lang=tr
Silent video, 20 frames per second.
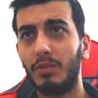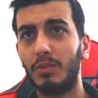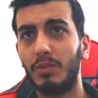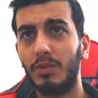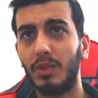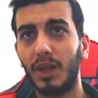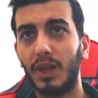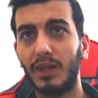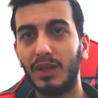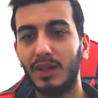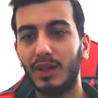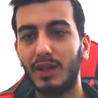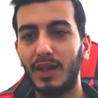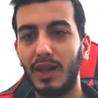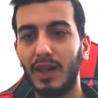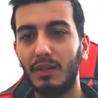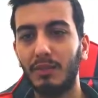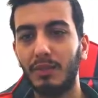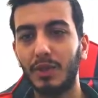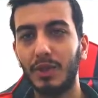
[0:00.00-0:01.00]
handik
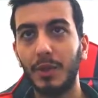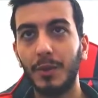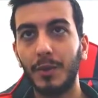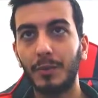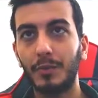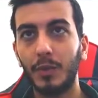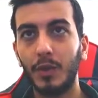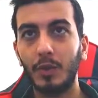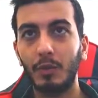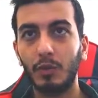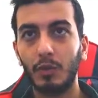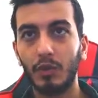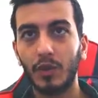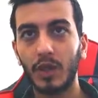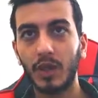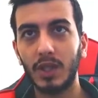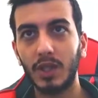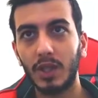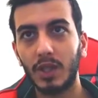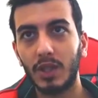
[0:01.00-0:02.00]
değilmiş. Bunun
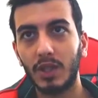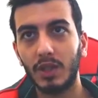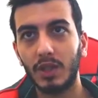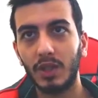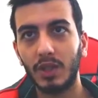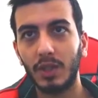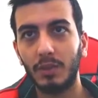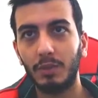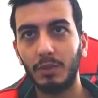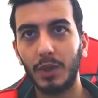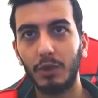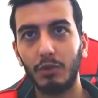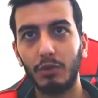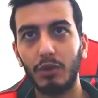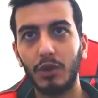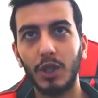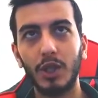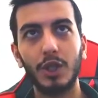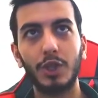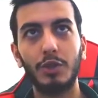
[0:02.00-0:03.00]
sayesinde çatır çatır
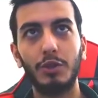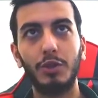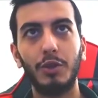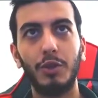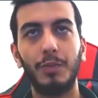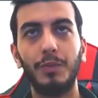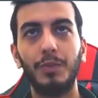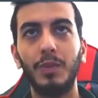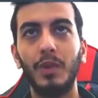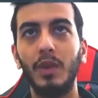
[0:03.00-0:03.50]
petrol de çıkıyor.